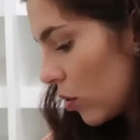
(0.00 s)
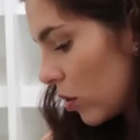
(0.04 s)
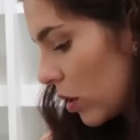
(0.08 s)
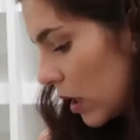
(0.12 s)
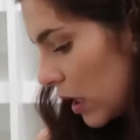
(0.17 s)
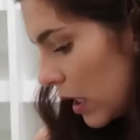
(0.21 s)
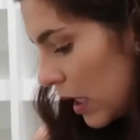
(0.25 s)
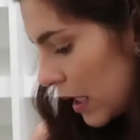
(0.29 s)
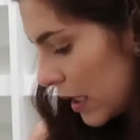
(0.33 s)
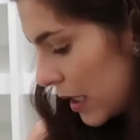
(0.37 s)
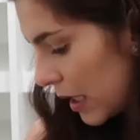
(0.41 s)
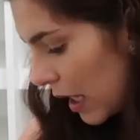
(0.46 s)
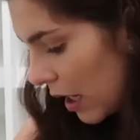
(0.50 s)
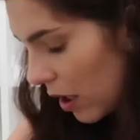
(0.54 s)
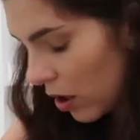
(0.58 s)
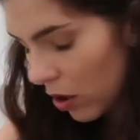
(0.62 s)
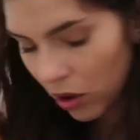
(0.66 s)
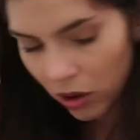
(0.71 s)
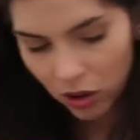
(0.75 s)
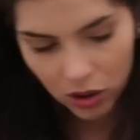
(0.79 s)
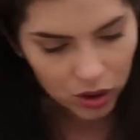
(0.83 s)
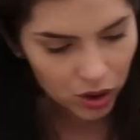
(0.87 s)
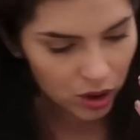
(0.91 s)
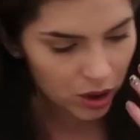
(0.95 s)
toda dessa
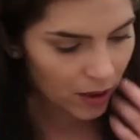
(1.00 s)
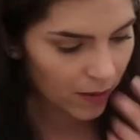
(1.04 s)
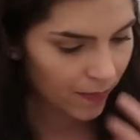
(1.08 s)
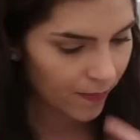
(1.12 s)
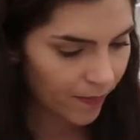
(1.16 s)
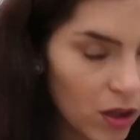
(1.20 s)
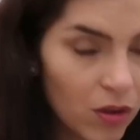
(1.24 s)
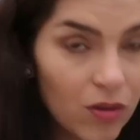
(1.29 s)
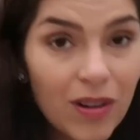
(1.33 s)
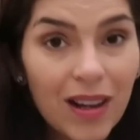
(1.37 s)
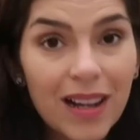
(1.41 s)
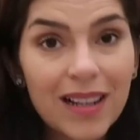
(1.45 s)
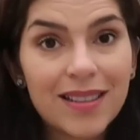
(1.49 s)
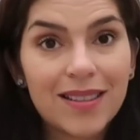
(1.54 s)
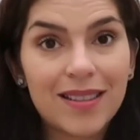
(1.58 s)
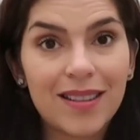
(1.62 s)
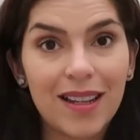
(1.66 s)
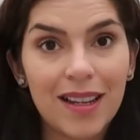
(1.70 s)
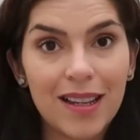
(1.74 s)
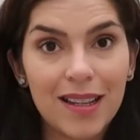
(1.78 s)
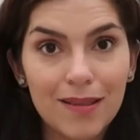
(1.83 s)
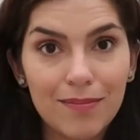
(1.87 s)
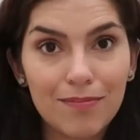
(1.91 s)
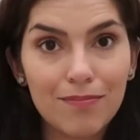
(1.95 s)
loja, eu
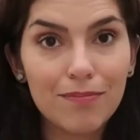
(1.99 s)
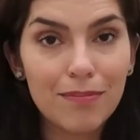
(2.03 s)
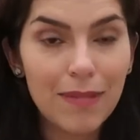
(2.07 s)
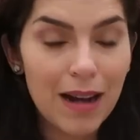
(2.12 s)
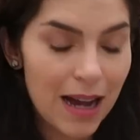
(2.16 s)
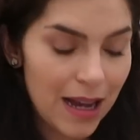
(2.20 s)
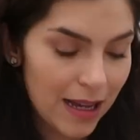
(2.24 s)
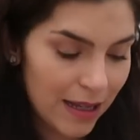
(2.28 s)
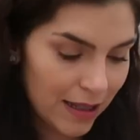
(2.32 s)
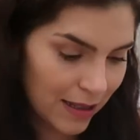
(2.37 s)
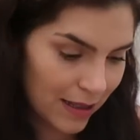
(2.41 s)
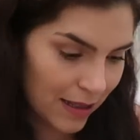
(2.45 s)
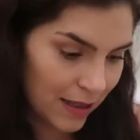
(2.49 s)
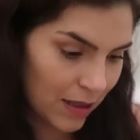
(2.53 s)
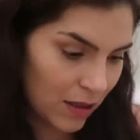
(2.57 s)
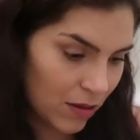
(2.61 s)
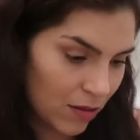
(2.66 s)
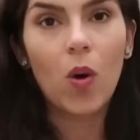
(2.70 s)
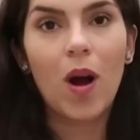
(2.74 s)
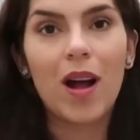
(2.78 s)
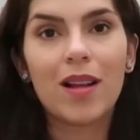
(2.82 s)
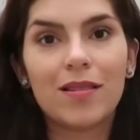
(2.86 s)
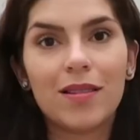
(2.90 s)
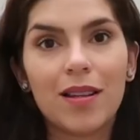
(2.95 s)
gastei mais.
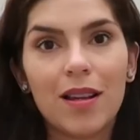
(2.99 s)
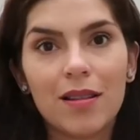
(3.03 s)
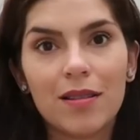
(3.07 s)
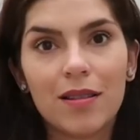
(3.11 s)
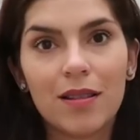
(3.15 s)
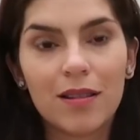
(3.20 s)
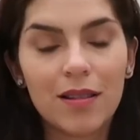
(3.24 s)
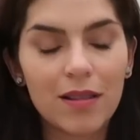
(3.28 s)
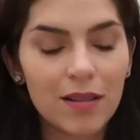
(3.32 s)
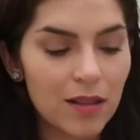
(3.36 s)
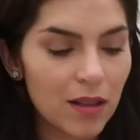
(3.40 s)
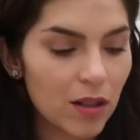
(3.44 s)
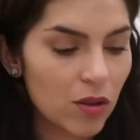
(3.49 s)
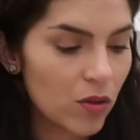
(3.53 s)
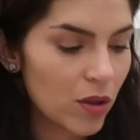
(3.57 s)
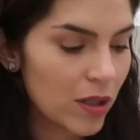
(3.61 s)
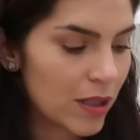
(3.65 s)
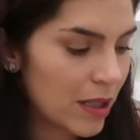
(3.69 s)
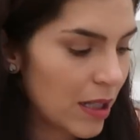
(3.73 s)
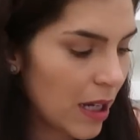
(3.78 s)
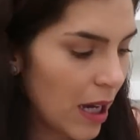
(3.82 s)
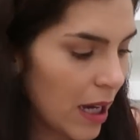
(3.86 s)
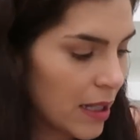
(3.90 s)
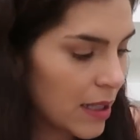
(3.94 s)

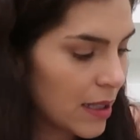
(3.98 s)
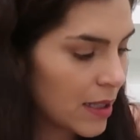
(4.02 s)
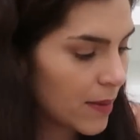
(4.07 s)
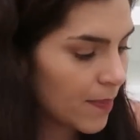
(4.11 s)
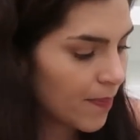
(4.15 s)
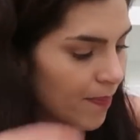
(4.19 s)
432 reais.